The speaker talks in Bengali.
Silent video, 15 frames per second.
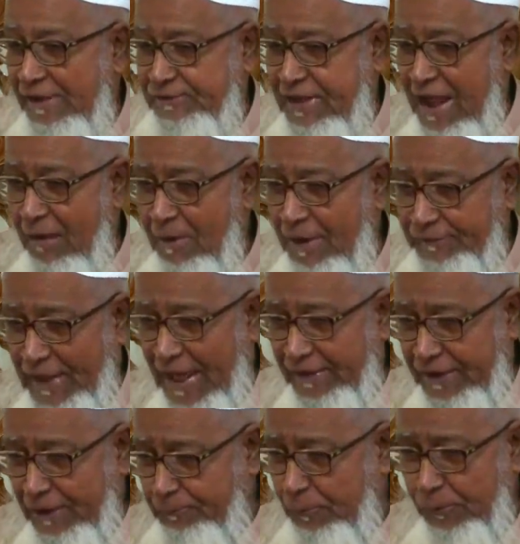আজকে আমার
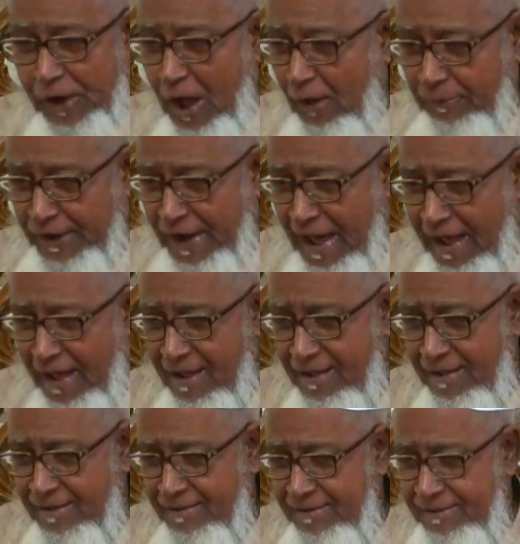টার্গেট পুরে হবে না
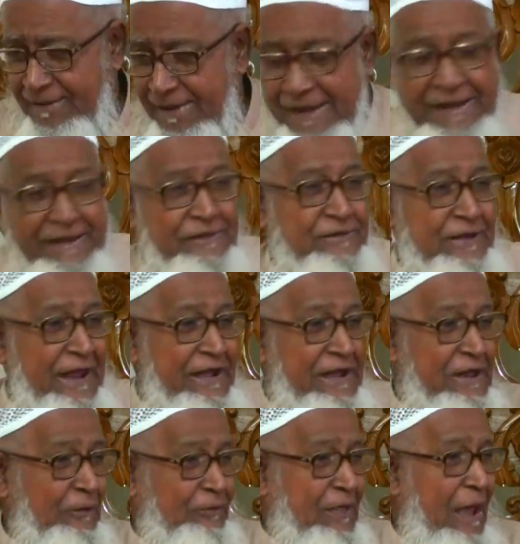যে
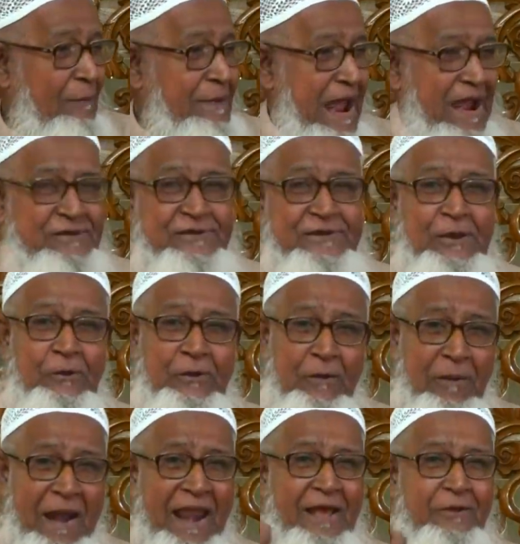নিয়তে আমি আসছি ওকে
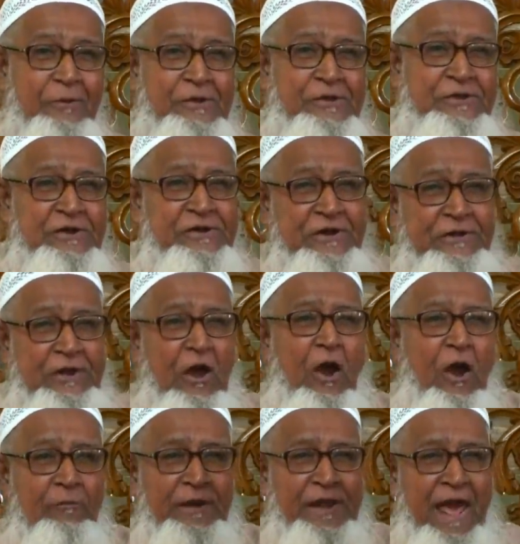ভাড়া করেছি সেটাও
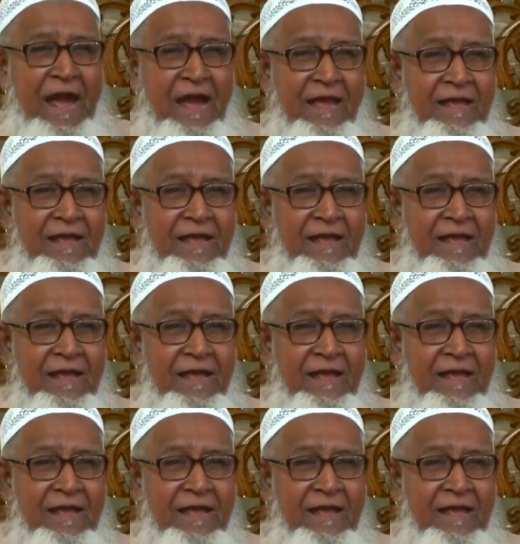হবে না